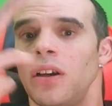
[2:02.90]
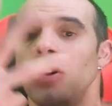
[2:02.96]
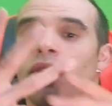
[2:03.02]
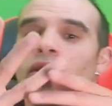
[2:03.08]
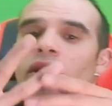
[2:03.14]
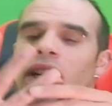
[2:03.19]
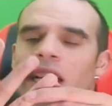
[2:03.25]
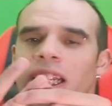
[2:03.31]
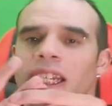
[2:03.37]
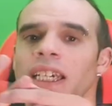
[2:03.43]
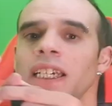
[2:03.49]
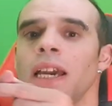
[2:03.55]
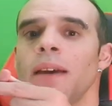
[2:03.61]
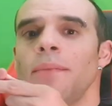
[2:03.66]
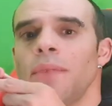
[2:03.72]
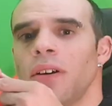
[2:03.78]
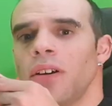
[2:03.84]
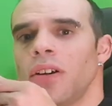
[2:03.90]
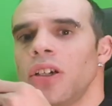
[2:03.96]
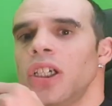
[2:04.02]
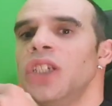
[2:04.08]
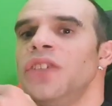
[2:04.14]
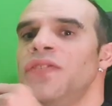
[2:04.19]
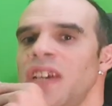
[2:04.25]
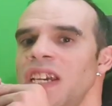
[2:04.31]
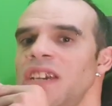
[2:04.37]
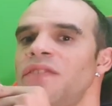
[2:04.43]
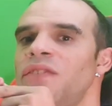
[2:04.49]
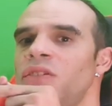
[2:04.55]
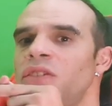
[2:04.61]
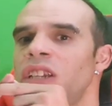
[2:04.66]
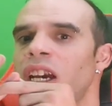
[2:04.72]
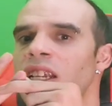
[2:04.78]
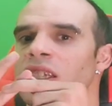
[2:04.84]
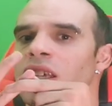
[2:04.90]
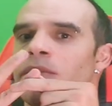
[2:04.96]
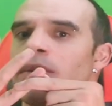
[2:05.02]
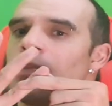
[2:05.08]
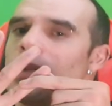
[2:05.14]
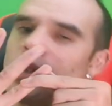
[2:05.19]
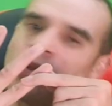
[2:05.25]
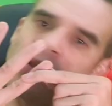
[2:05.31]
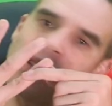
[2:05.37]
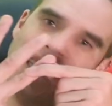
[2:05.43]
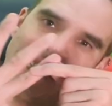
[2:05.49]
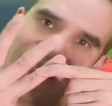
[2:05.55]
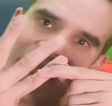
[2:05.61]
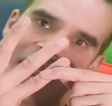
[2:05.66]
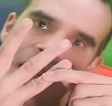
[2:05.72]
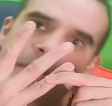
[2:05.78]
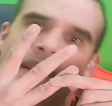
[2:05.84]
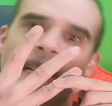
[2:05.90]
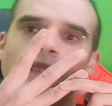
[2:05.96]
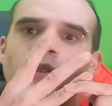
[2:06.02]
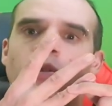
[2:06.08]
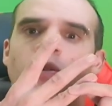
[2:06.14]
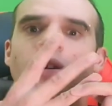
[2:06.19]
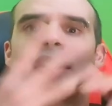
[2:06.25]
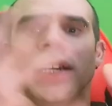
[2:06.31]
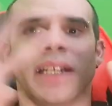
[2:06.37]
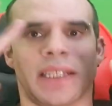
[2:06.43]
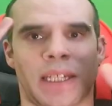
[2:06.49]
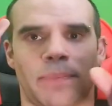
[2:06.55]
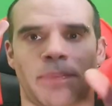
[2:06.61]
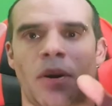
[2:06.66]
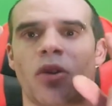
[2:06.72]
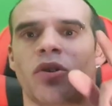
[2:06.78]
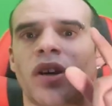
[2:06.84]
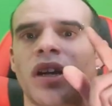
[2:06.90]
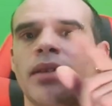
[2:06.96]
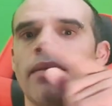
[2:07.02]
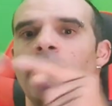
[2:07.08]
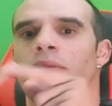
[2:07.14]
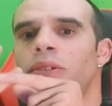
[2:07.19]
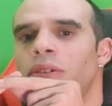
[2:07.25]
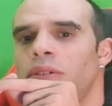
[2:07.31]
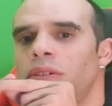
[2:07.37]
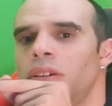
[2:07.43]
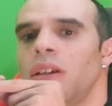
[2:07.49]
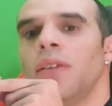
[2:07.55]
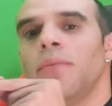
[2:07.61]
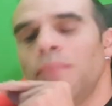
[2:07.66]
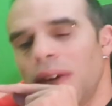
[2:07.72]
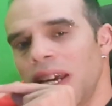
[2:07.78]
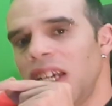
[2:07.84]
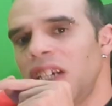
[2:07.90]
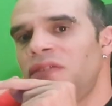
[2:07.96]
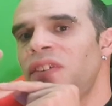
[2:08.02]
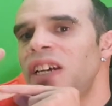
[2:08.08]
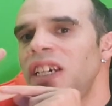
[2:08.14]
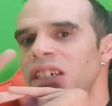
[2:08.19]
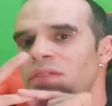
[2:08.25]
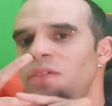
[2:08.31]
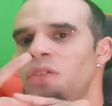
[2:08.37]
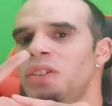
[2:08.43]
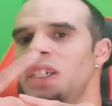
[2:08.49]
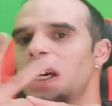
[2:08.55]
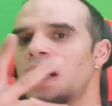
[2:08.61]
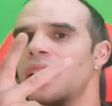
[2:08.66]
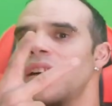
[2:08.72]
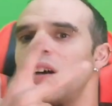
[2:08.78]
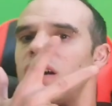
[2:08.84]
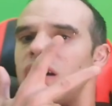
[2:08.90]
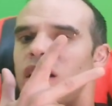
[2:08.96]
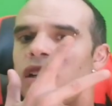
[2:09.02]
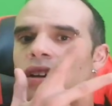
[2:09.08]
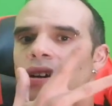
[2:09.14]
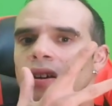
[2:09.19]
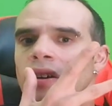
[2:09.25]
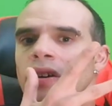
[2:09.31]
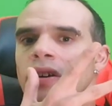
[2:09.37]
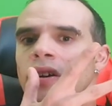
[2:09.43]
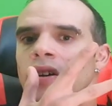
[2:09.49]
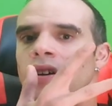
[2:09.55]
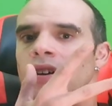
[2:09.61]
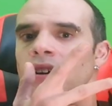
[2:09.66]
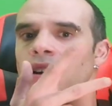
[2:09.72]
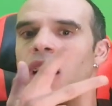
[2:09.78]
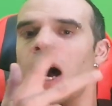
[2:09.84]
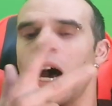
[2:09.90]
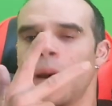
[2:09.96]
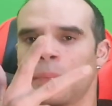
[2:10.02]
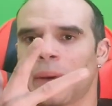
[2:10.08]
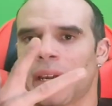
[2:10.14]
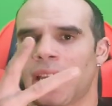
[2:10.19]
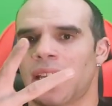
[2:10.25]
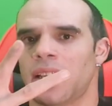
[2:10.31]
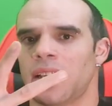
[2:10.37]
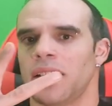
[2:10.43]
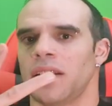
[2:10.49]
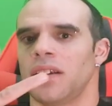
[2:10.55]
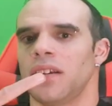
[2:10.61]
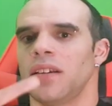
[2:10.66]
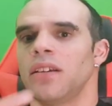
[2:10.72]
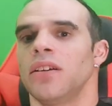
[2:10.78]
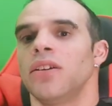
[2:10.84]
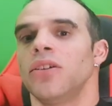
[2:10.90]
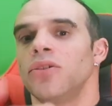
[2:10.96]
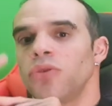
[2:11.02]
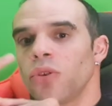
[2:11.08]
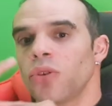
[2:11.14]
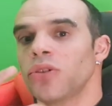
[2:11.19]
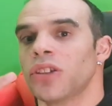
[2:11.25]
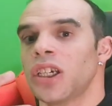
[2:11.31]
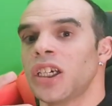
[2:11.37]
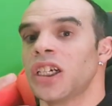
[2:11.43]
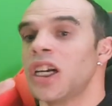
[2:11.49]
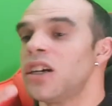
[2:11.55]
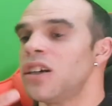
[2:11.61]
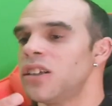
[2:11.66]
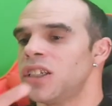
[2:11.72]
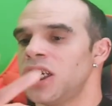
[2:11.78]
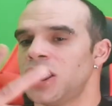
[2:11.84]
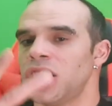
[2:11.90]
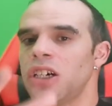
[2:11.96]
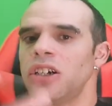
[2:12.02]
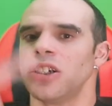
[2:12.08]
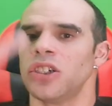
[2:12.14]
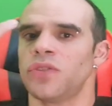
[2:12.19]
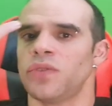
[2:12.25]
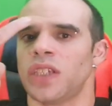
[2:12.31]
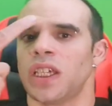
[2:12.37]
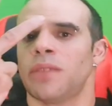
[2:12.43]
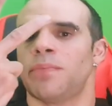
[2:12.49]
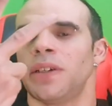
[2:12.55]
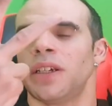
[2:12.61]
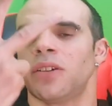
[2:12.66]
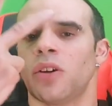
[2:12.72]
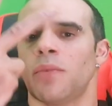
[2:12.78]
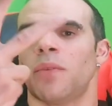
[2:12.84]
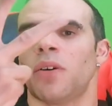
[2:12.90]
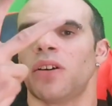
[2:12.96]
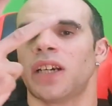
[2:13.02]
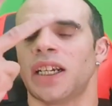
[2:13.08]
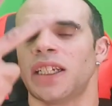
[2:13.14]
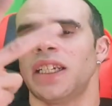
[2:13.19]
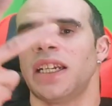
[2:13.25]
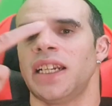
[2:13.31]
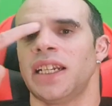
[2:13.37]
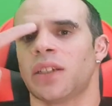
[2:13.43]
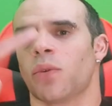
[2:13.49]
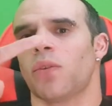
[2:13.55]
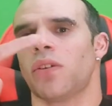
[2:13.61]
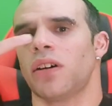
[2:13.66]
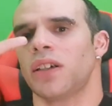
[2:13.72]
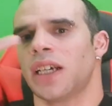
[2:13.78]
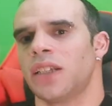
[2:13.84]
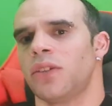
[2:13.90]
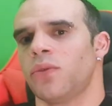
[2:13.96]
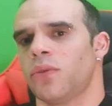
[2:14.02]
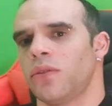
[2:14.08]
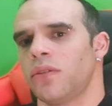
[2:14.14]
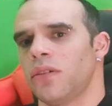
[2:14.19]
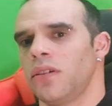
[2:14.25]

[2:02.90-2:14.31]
Le quatrième, je vais y venir, les amis, parce que le quatrième cadeau, c'est pas encore la même chose. Mais je vais y venir euh, après. Donc déjà, je vous explique comment gagner les trois cadeaux.